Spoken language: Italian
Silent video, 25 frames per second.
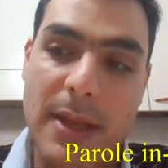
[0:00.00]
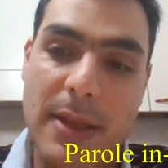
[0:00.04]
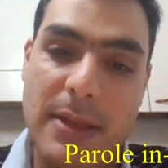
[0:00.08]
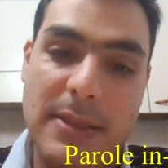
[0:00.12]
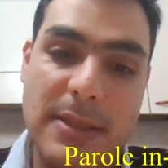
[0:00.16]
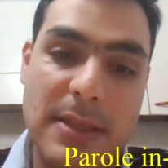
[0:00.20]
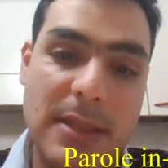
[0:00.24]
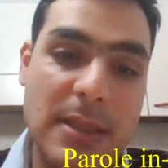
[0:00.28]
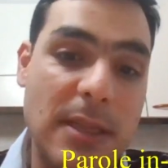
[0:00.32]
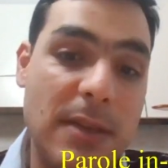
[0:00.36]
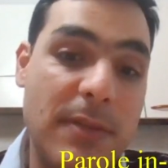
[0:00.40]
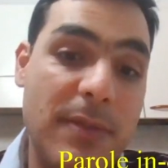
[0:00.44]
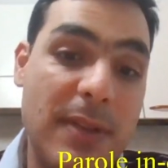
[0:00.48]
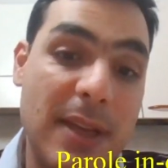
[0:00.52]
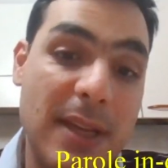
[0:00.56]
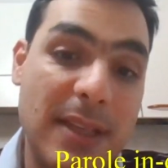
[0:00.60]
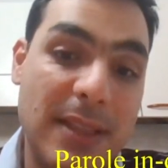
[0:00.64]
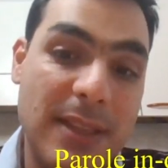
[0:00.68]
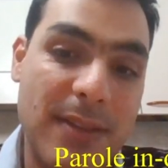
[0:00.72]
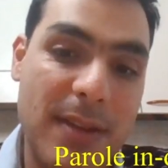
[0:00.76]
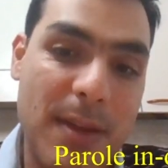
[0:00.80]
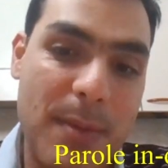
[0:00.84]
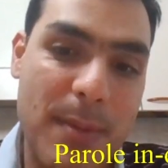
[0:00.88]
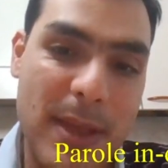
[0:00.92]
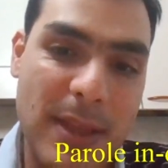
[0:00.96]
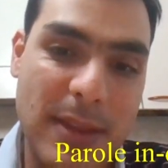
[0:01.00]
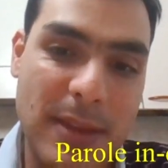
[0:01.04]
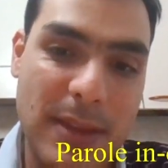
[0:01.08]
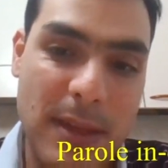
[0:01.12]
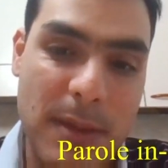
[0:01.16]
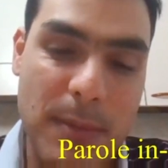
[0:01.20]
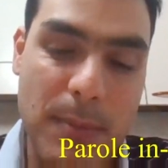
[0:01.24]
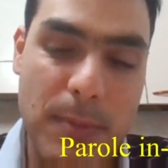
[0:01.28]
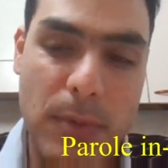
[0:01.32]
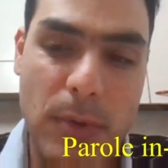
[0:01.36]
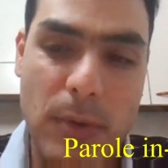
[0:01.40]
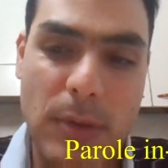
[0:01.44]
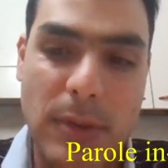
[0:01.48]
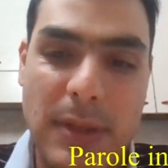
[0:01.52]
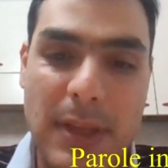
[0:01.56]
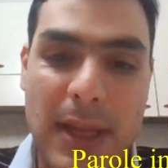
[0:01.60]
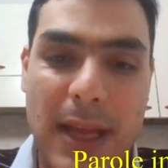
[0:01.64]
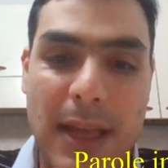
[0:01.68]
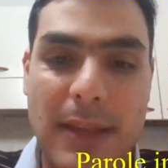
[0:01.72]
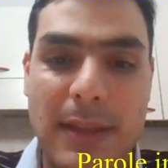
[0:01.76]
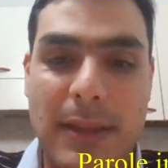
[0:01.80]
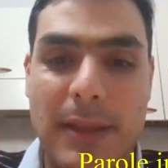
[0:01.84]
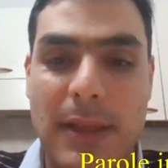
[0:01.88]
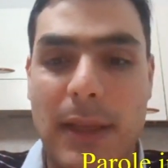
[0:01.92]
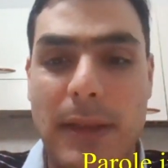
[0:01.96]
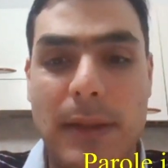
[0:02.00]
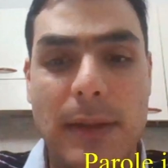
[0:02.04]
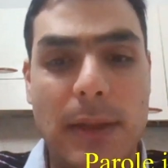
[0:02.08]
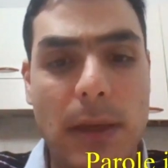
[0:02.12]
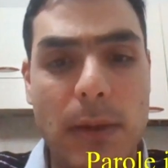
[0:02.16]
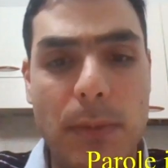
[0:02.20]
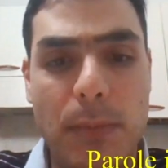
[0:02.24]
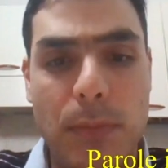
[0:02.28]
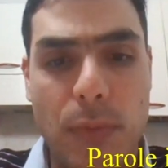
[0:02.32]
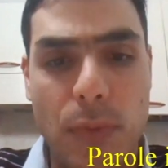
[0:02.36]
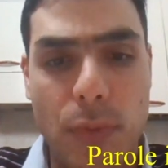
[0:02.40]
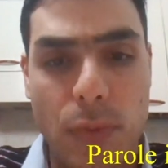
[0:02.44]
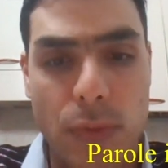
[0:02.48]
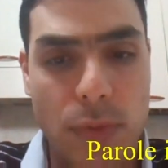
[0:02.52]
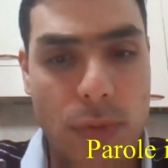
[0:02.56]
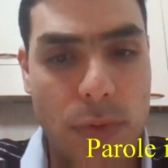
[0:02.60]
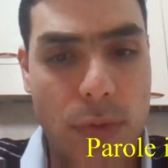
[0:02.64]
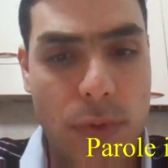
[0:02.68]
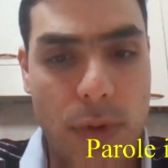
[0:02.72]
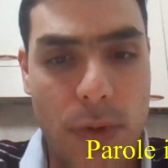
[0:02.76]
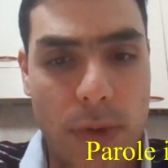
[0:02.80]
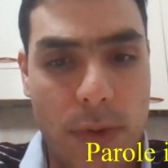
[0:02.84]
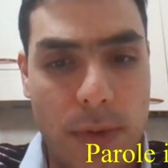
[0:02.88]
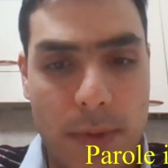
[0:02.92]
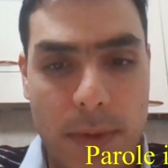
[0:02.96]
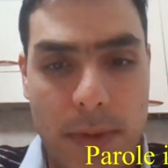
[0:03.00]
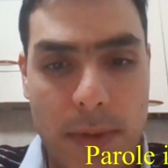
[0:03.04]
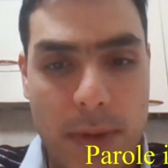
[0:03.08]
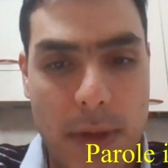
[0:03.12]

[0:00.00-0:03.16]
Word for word: è significativamente importante a tal punto